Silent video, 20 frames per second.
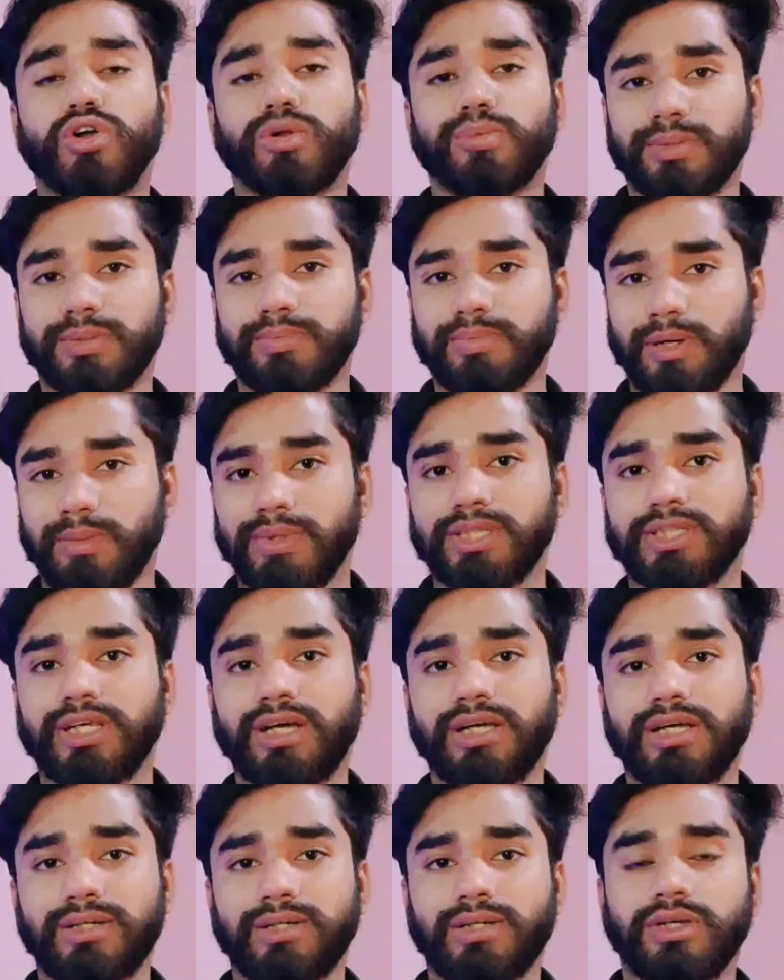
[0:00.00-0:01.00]
ऑटोमेटिक पेमेंट था
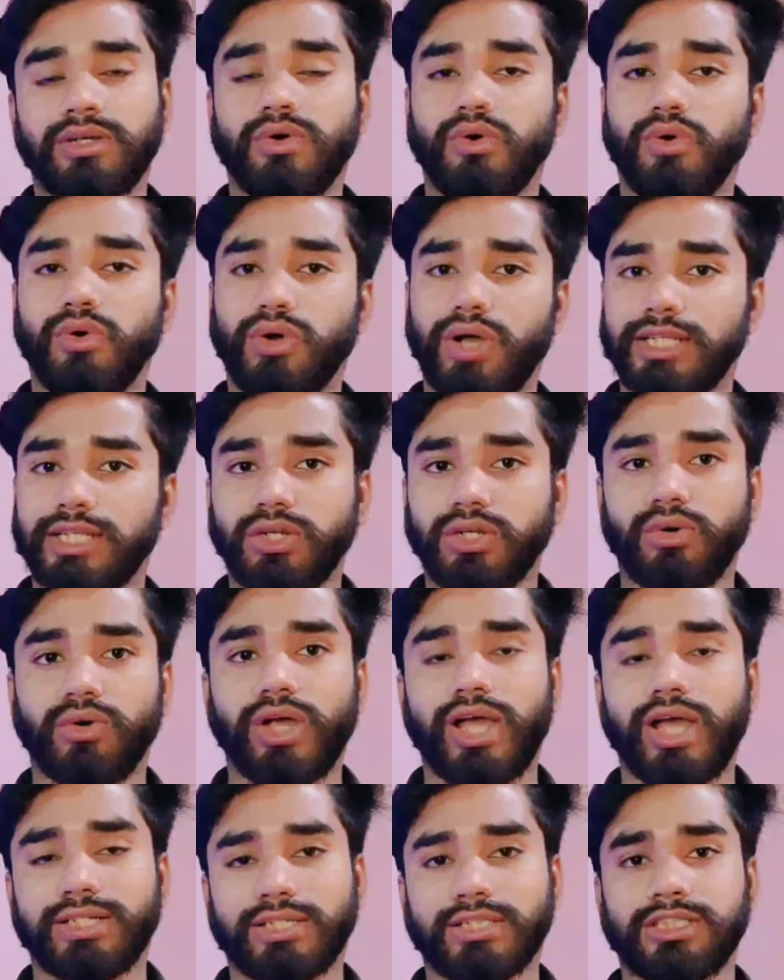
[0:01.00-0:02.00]
वो कैंसिल हो
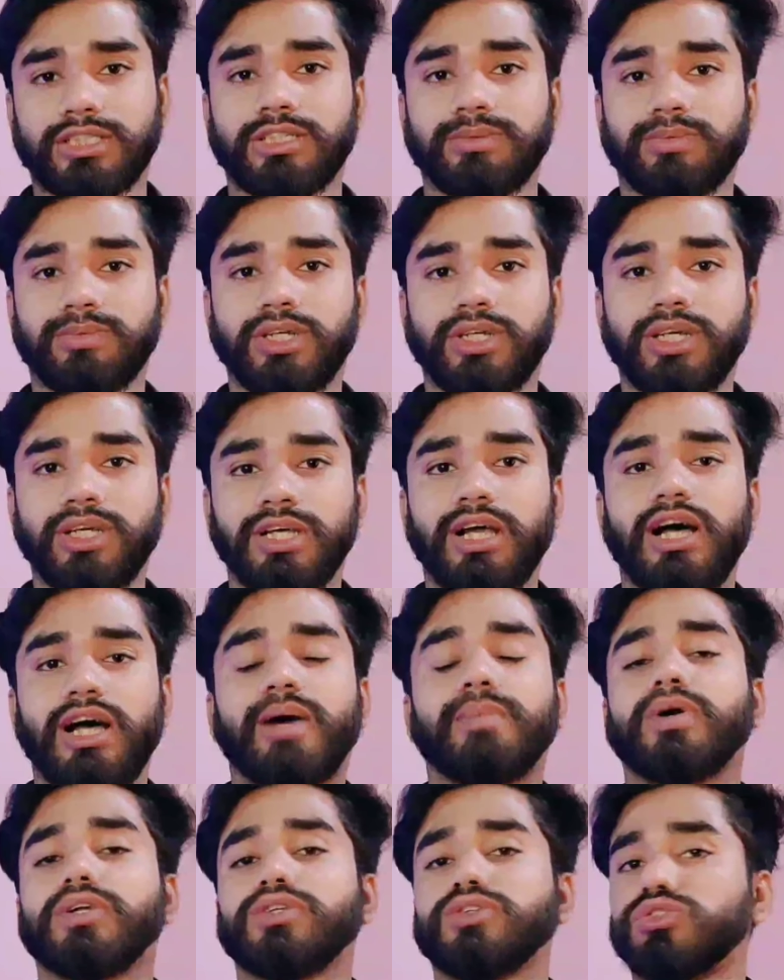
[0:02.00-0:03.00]
गया सक्सेसफुली
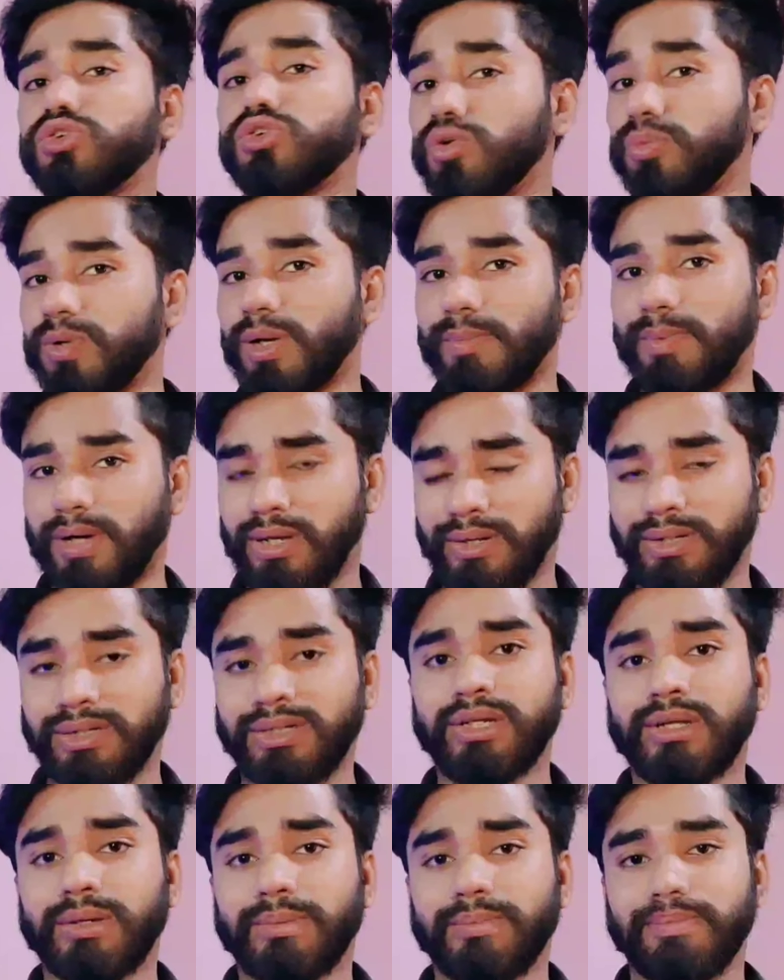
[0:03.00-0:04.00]
आपका जो दो रुपया
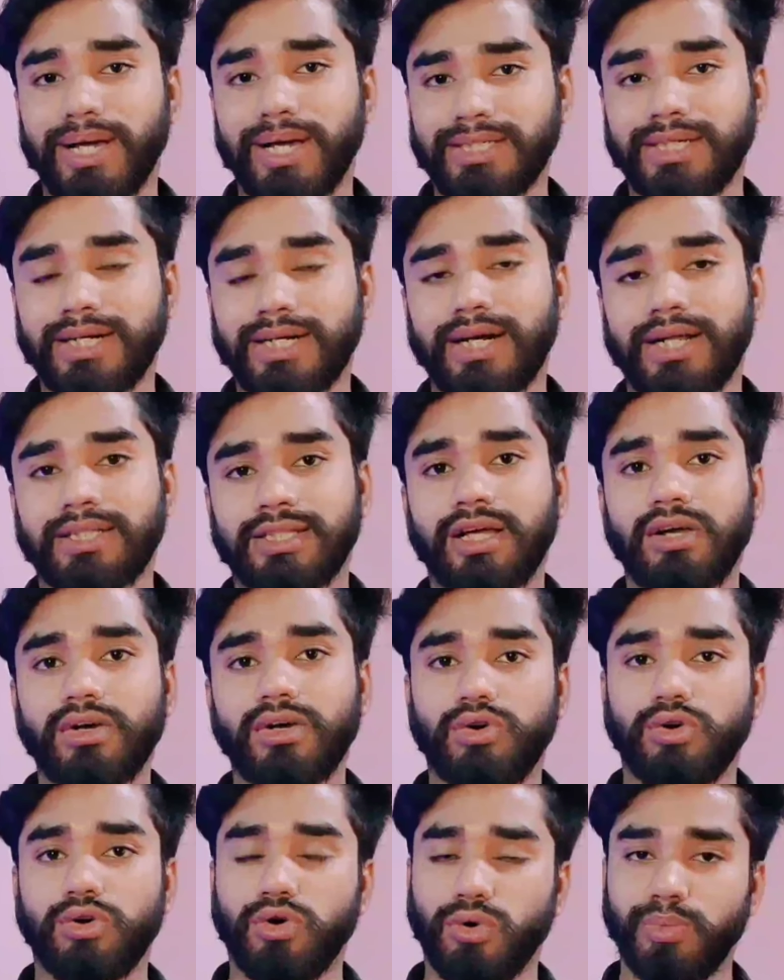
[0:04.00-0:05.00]
बैंक से काटा था
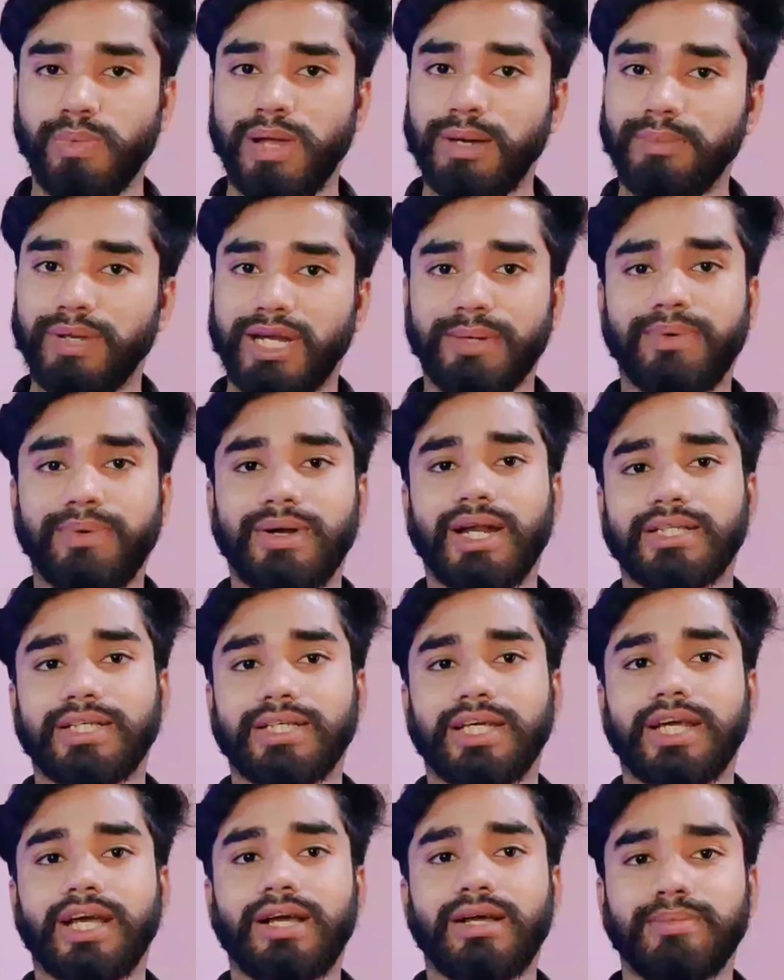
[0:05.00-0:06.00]
वो बैंक में रिफंड आ
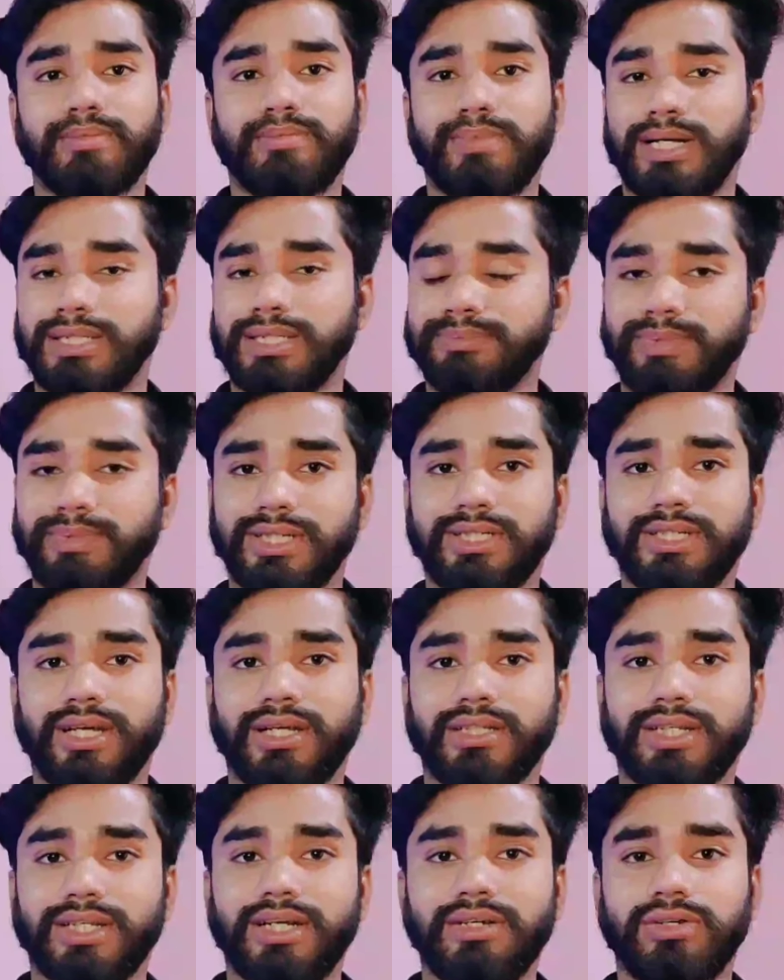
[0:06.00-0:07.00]
जाएगा पाँच मिनट के
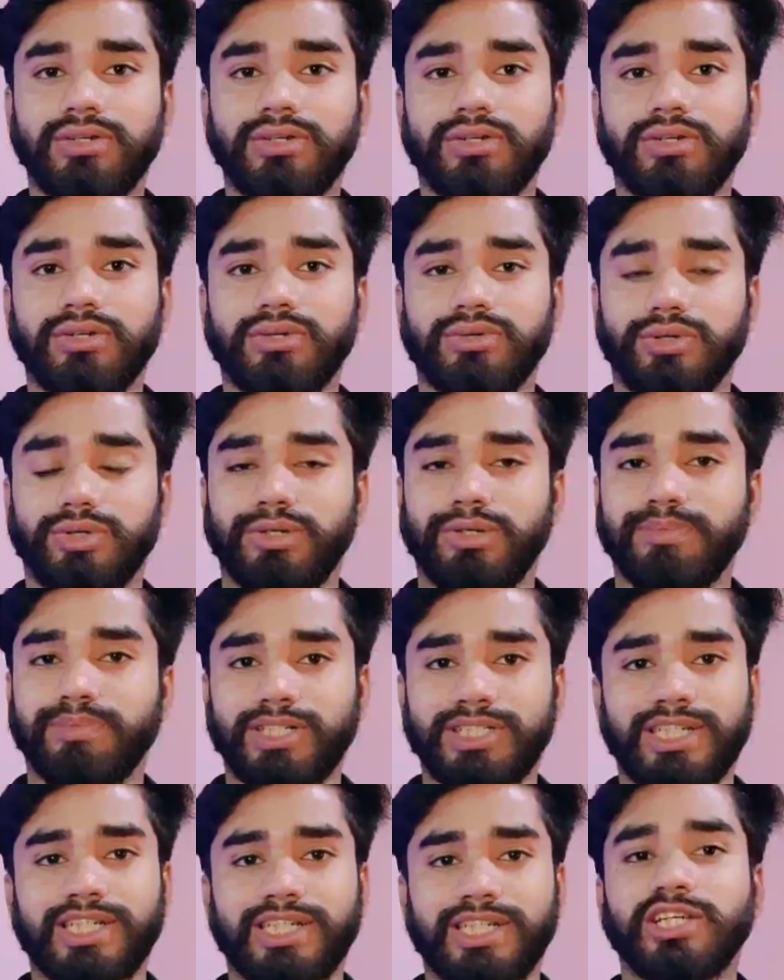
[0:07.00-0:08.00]
अंदर कोई
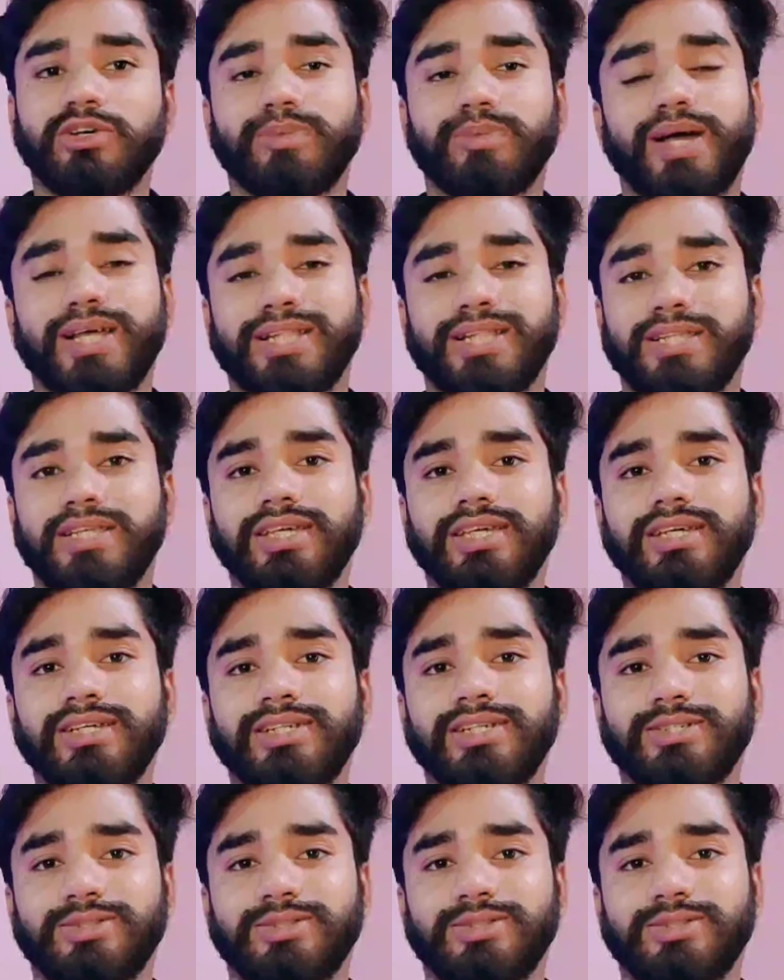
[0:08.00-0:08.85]
परेशानी की कोई बात नहीं है